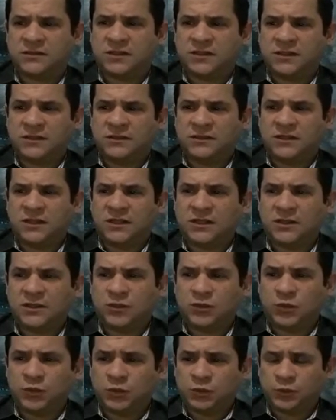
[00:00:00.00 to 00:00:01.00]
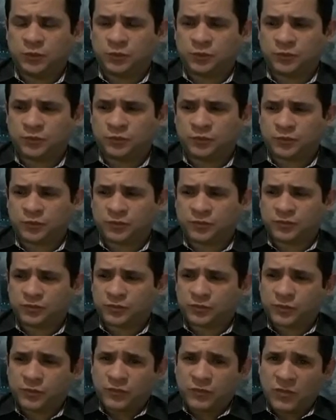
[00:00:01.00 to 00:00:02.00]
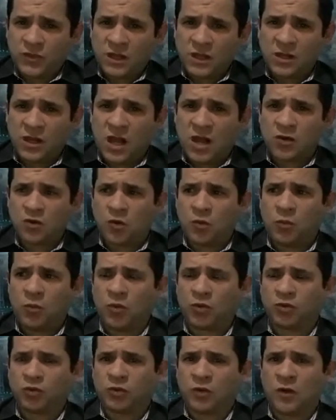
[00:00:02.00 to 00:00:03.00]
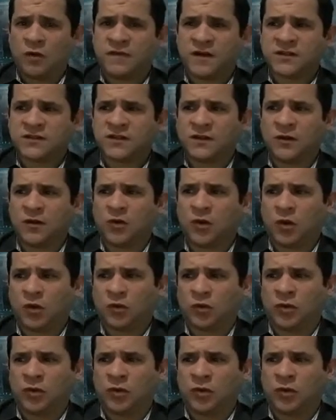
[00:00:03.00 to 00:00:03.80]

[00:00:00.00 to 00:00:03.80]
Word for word: Então, claro, como eu faço em,